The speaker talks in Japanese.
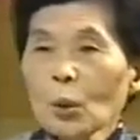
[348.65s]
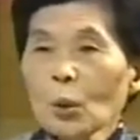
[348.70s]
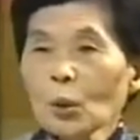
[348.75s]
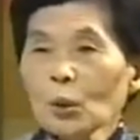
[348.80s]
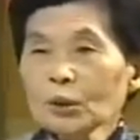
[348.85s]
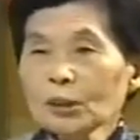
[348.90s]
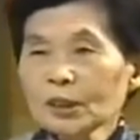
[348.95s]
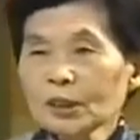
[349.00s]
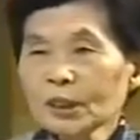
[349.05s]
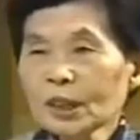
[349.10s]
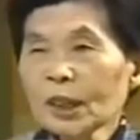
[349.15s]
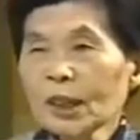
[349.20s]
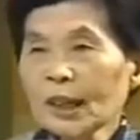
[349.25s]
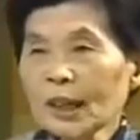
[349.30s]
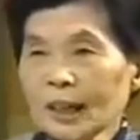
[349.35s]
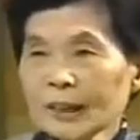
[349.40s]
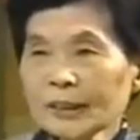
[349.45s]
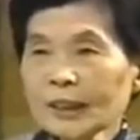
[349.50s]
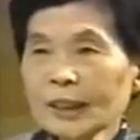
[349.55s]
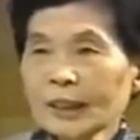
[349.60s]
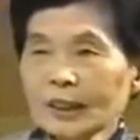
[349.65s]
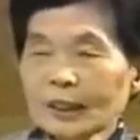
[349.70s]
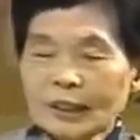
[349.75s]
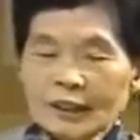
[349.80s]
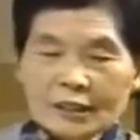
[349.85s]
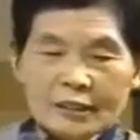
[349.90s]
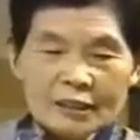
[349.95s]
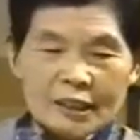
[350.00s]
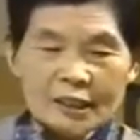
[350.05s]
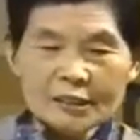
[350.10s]
おじさんがね
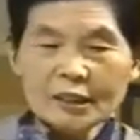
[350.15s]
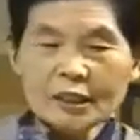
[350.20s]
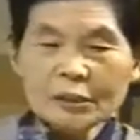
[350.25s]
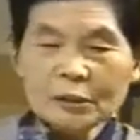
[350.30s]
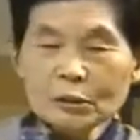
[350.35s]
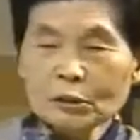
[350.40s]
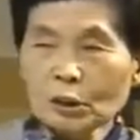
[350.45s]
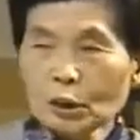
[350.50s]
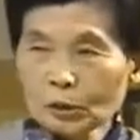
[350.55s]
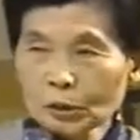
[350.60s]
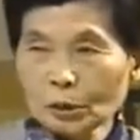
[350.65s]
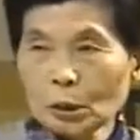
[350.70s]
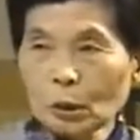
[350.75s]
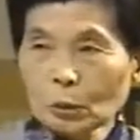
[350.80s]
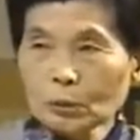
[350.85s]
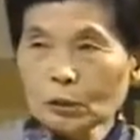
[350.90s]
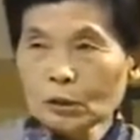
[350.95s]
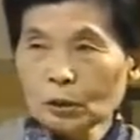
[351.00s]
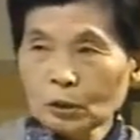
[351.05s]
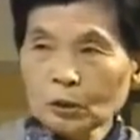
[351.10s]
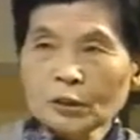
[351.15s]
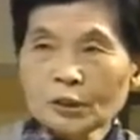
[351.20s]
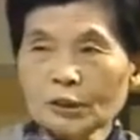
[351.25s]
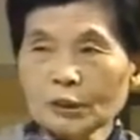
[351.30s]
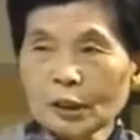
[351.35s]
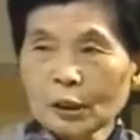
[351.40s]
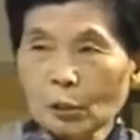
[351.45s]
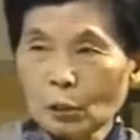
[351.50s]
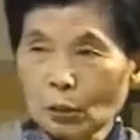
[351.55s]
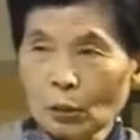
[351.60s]
屋根の上を飛ぶように
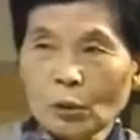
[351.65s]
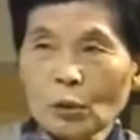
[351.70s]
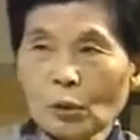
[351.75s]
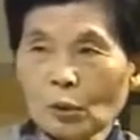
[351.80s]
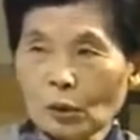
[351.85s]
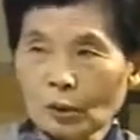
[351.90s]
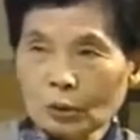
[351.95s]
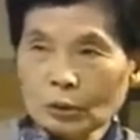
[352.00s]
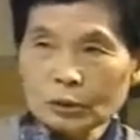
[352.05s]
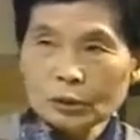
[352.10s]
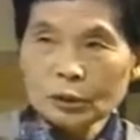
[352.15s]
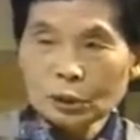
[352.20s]
してこう